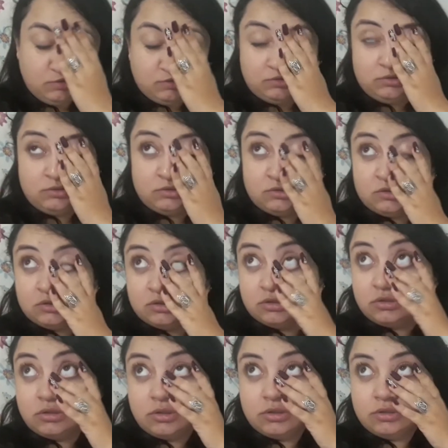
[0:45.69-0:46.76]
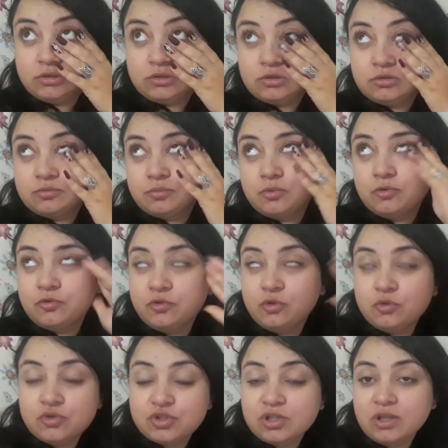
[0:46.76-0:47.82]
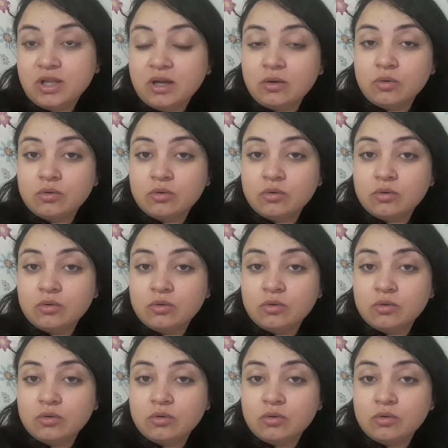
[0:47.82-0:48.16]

Ai, gente, eu, eu fui cochilar